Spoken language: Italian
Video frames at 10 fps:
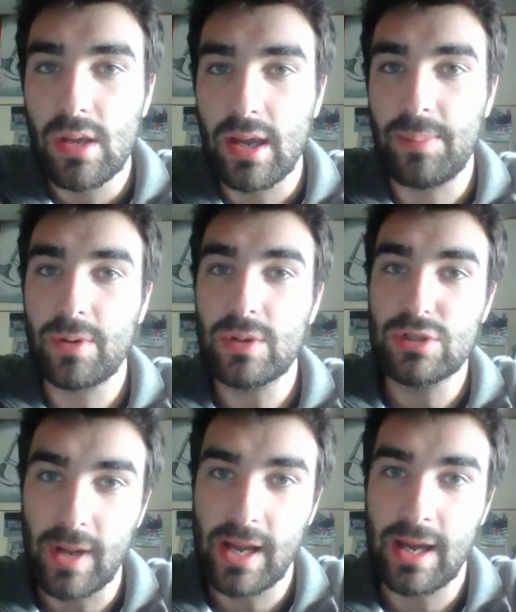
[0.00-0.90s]
Eh, per
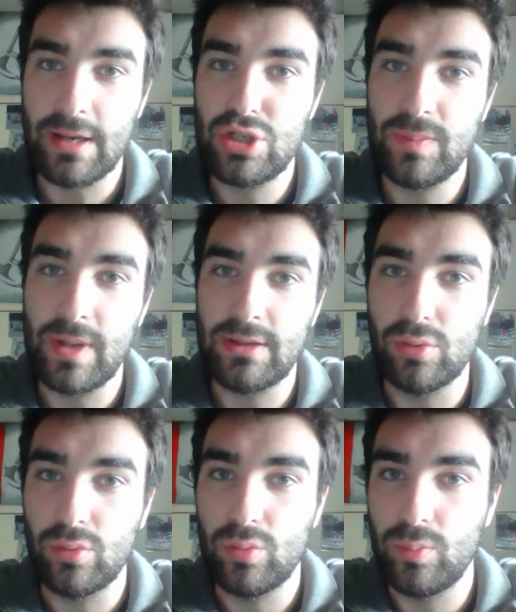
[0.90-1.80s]
questo magari ci
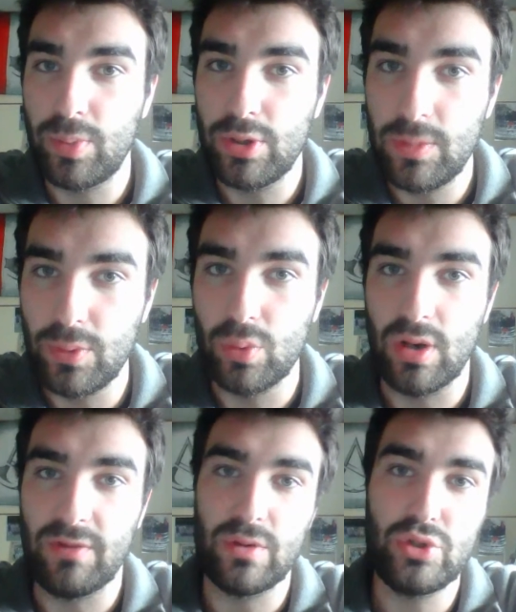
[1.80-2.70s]
metto un, un, po' di
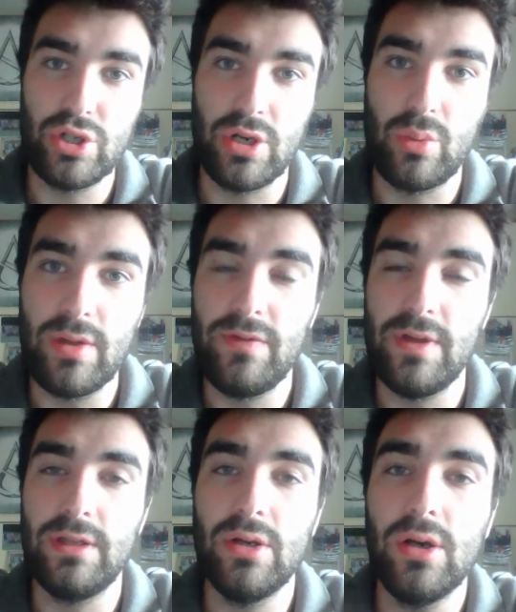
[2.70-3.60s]
più a far uscire quei
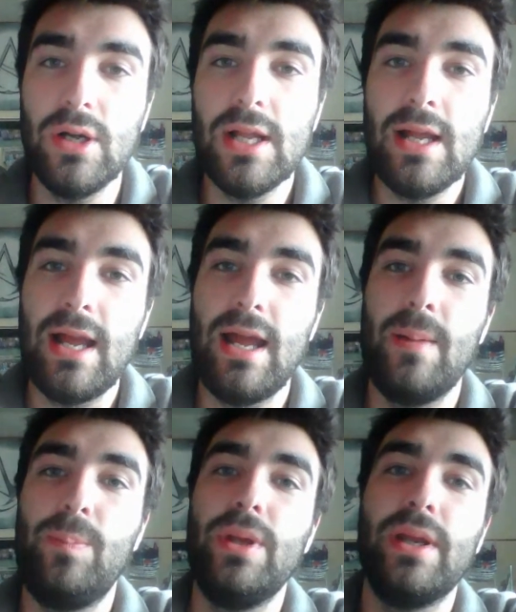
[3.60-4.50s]
video,
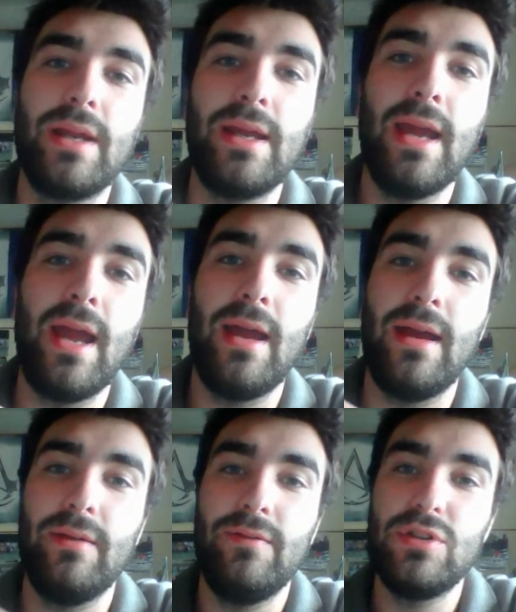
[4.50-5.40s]
eh,
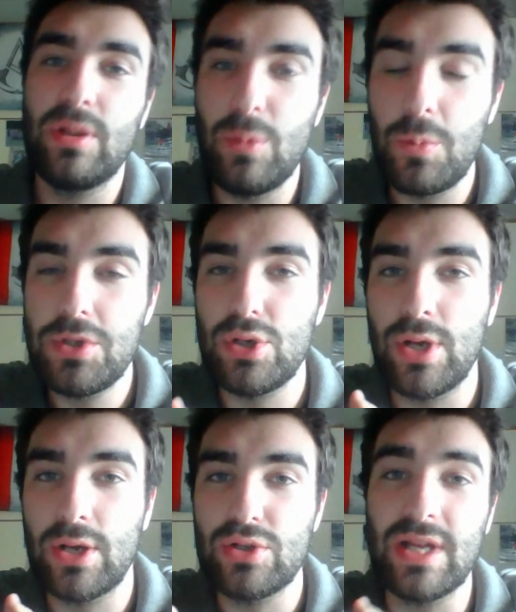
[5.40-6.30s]
perché visto che il mio PC
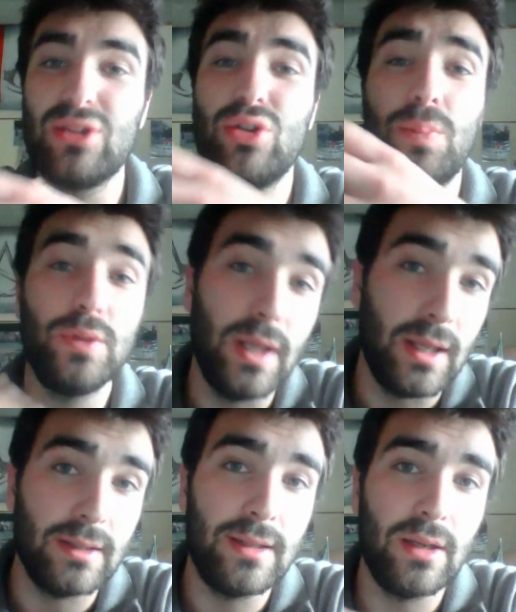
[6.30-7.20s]
non è così tanto
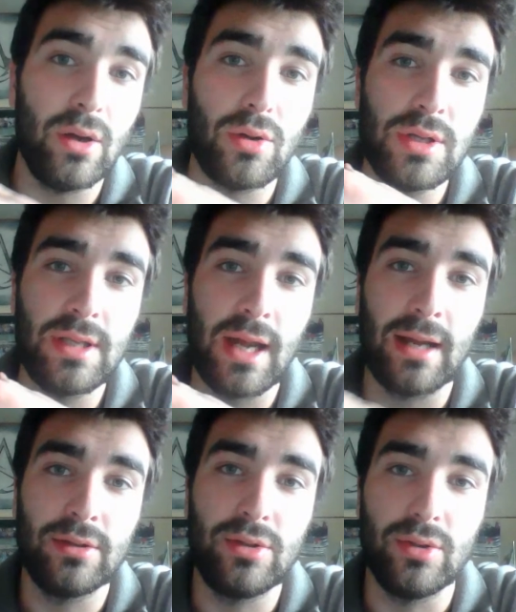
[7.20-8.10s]
potente, ogni
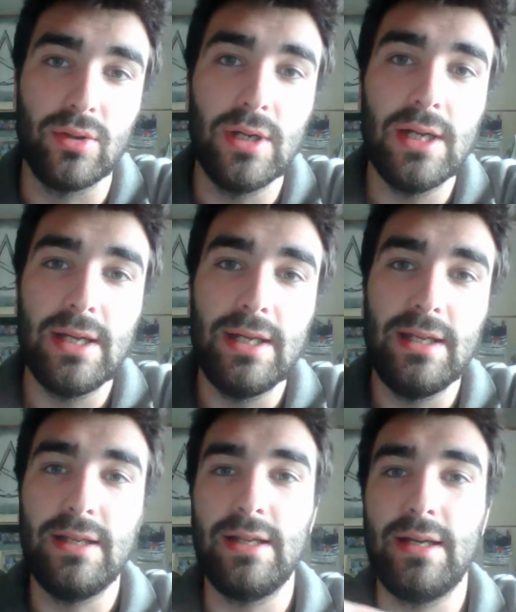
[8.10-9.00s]
tanto
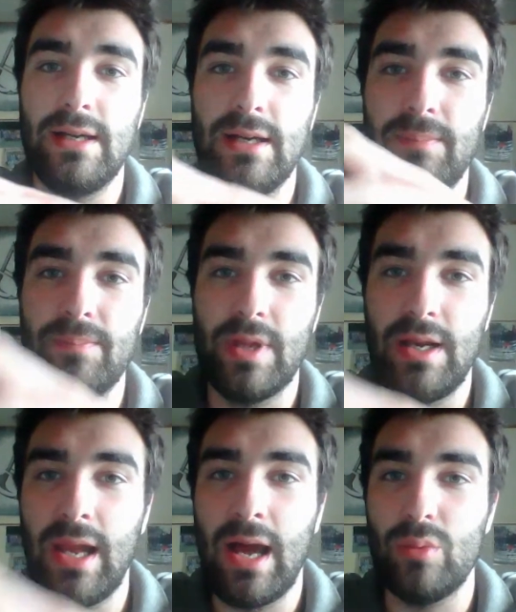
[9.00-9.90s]
il,
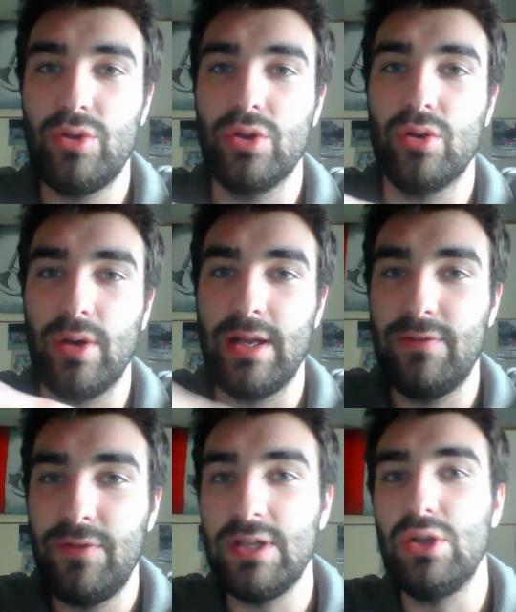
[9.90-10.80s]
ehm, l'audio e il
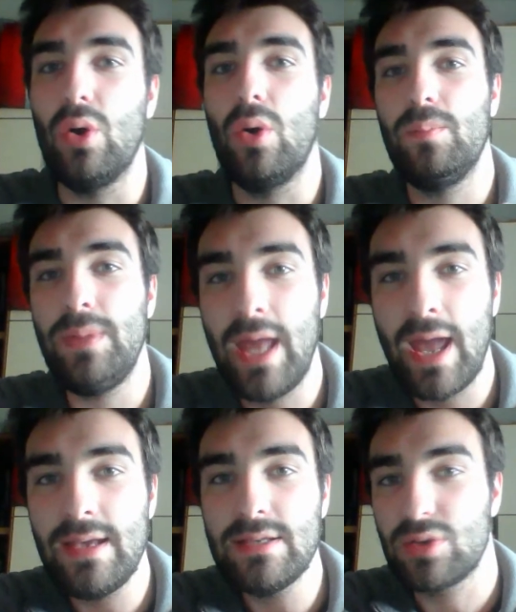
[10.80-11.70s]
video
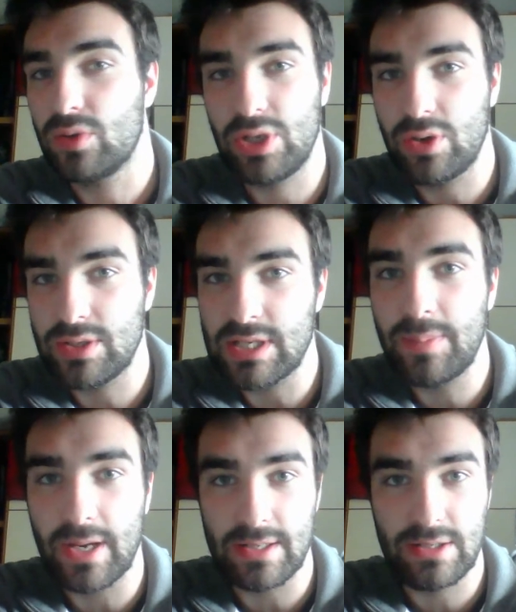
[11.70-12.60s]
miei sono sincronizzati perché li